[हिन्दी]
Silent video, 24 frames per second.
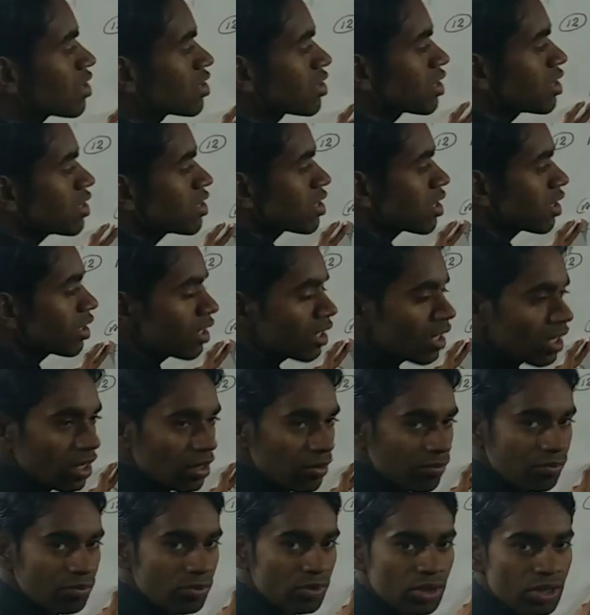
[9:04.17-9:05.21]
वर्ष की संख्या
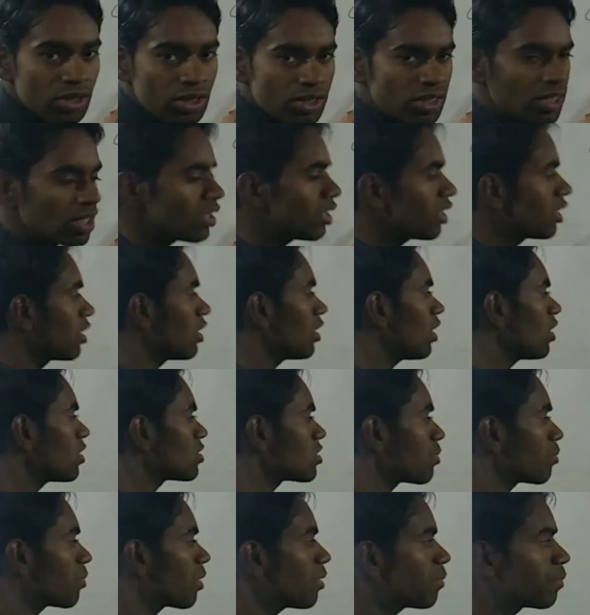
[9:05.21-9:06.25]
ये देखिए
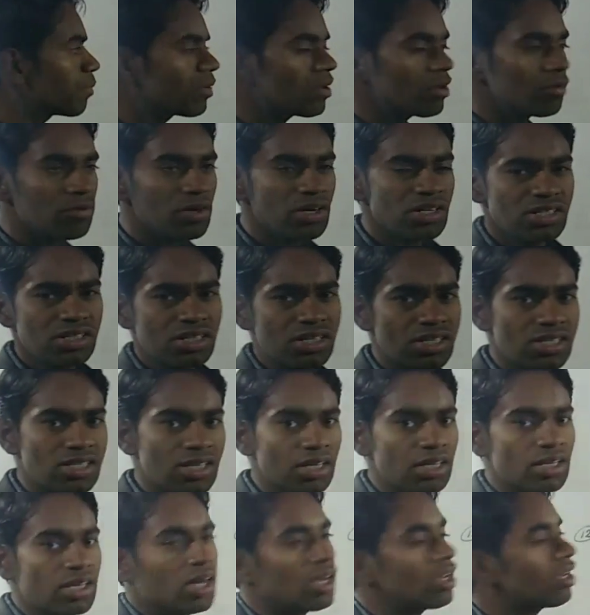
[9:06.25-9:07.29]
समय बी वर्ष की
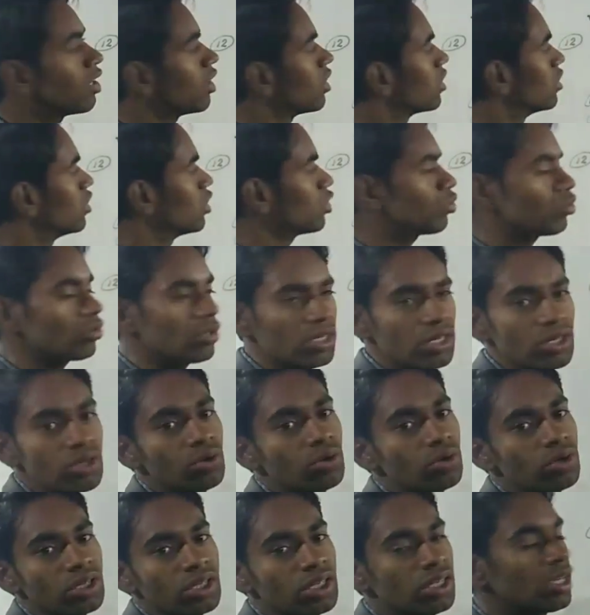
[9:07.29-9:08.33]
संख्या ये तो नहीं
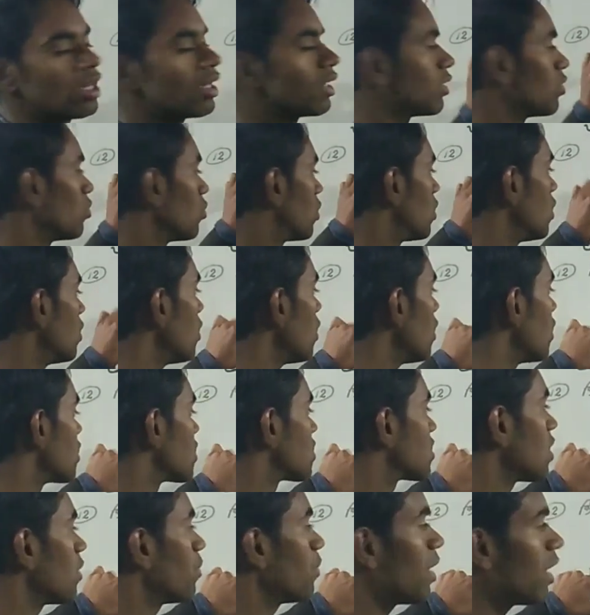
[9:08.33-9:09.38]
होगी क्योंकि
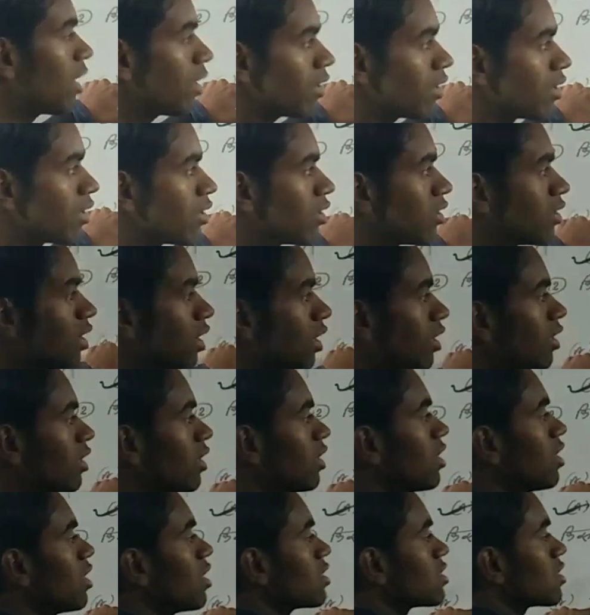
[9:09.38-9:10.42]
समय यानी
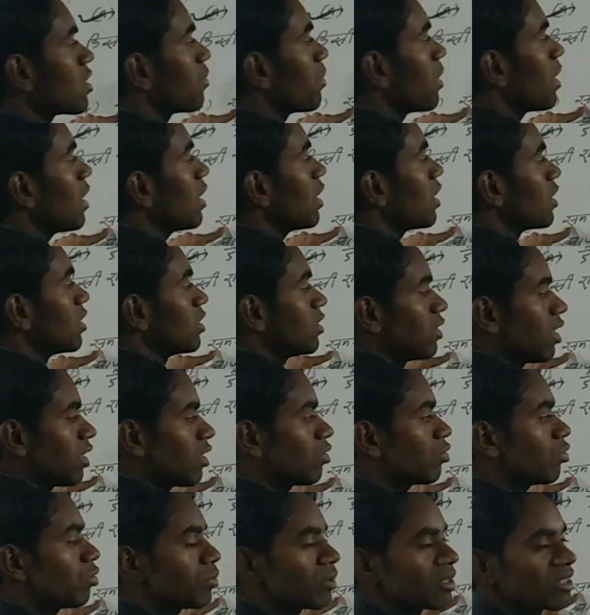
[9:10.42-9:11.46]
कि ये समय
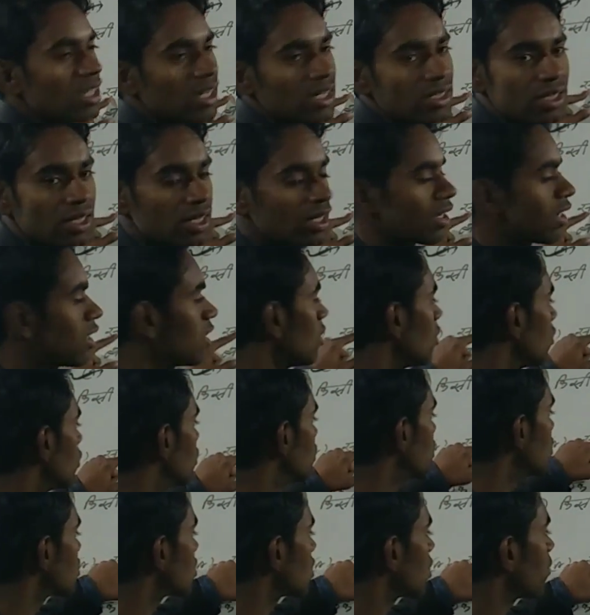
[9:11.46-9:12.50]
दर को बताता है
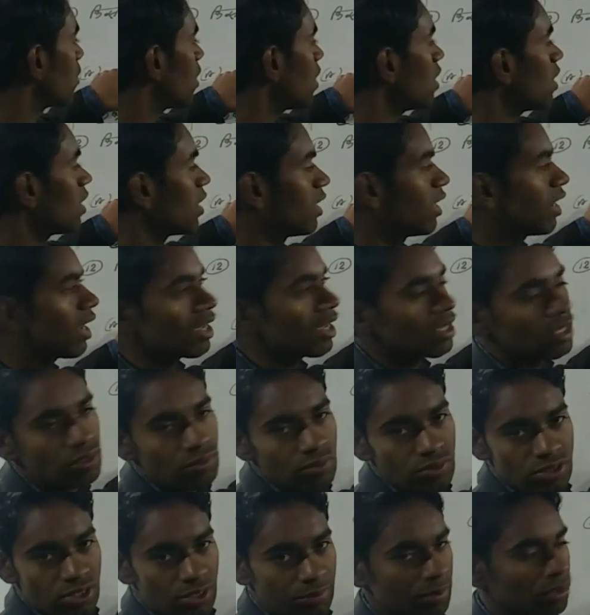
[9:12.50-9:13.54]
ये समय ना ही
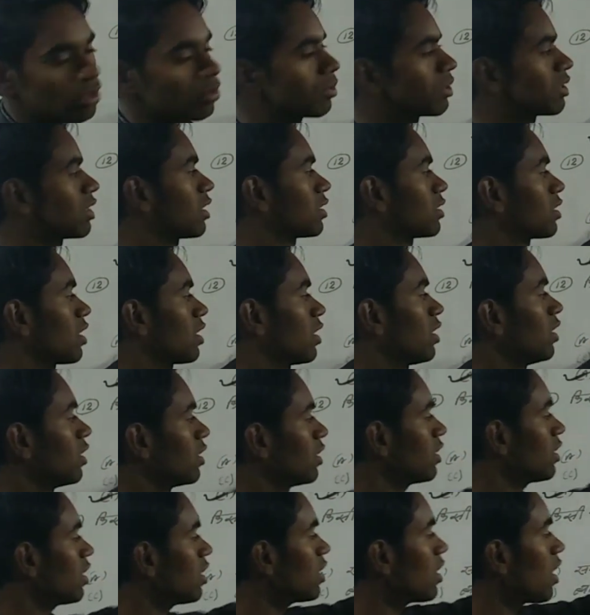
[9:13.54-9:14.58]
उस समय को बताता है
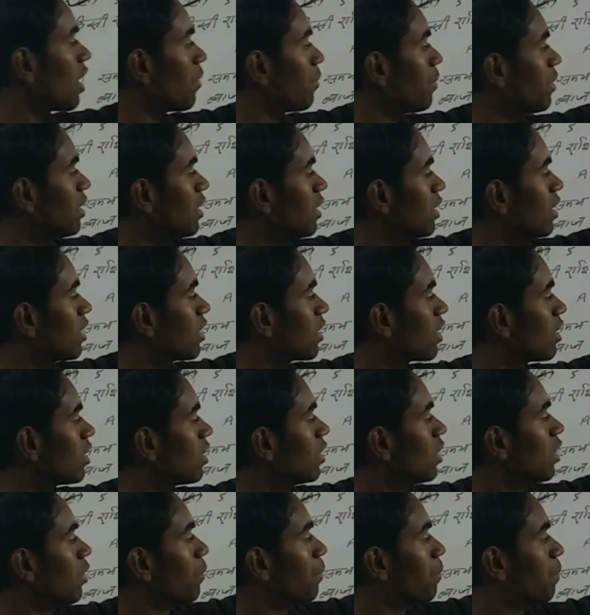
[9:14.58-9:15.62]
ठीक है यहाँ पे देखिएगा
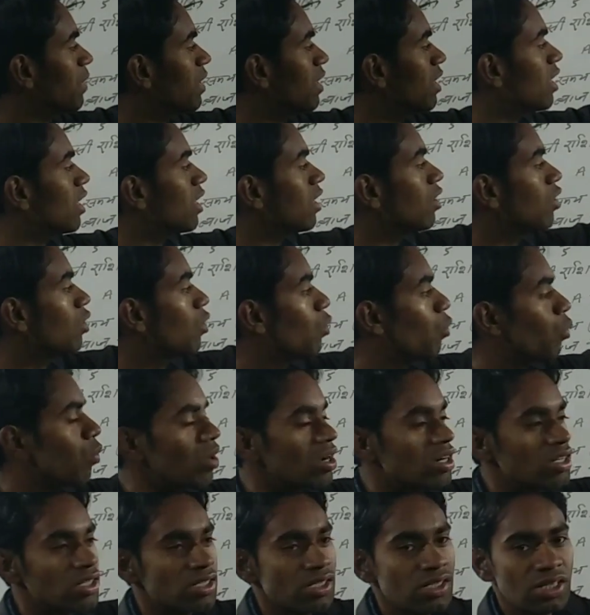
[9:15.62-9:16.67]
बी है
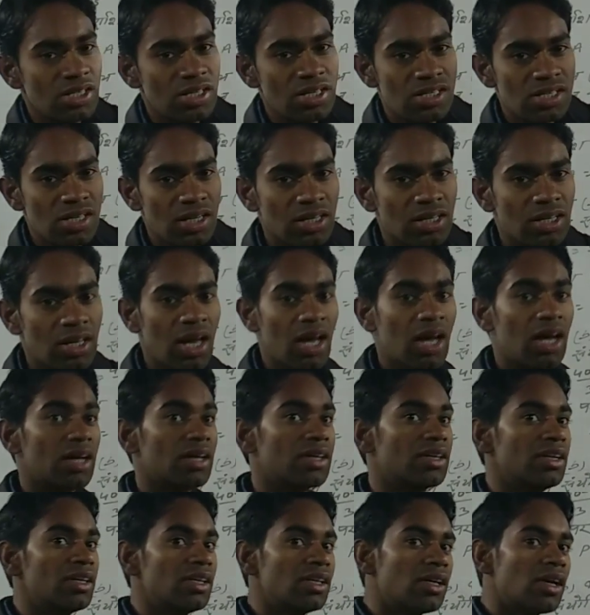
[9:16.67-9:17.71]
वर्ष की संख्या
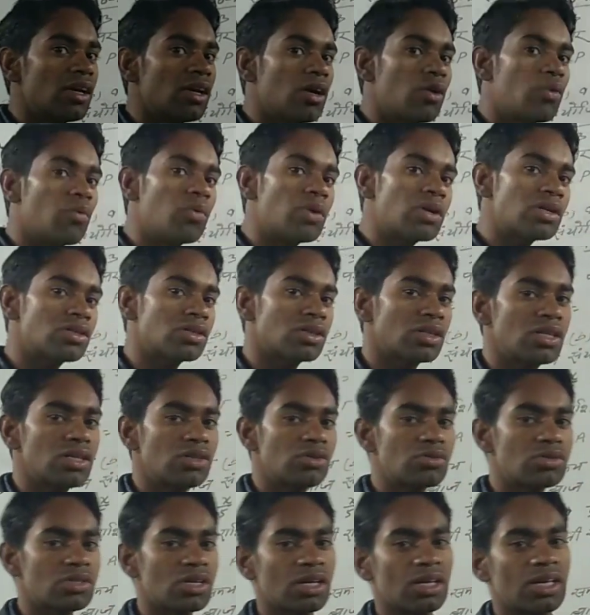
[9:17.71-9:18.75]
ये देखिएगा वर्ष की
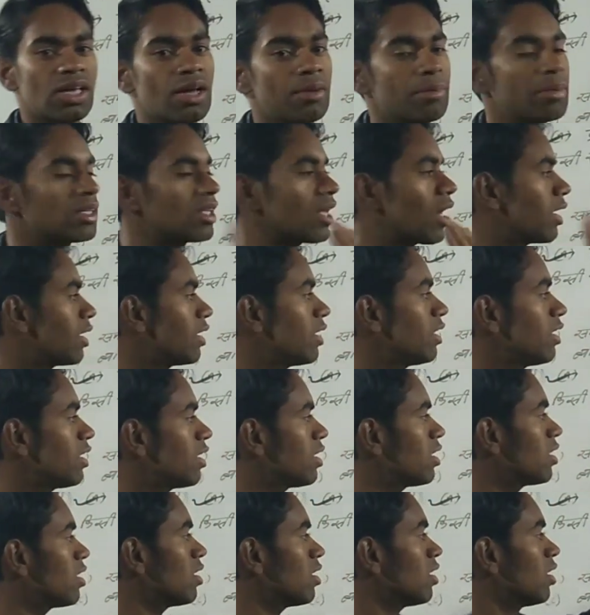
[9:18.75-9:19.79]
तो संख्या बता नहीं
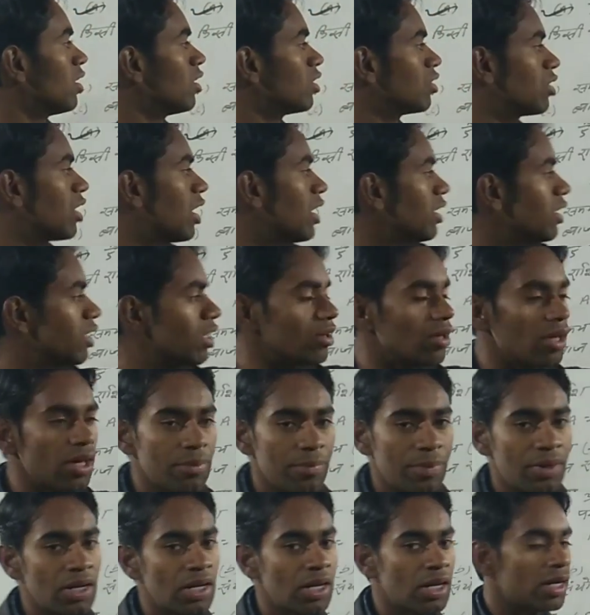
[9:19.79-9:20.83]
रही है तो यानी कि ये
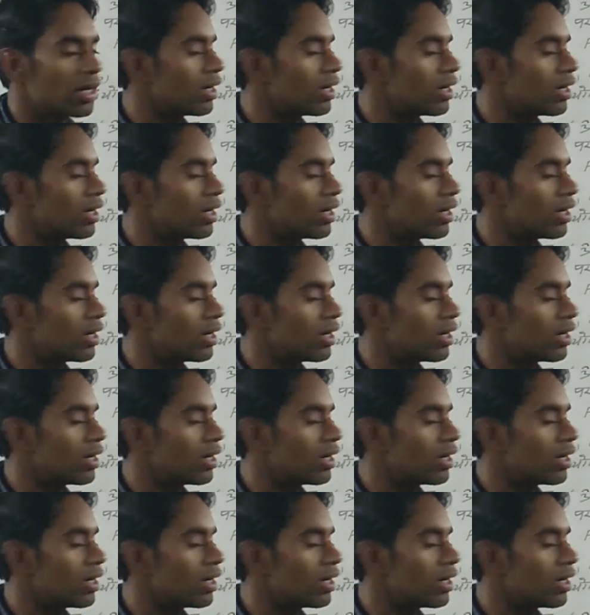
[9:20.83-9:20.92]
भी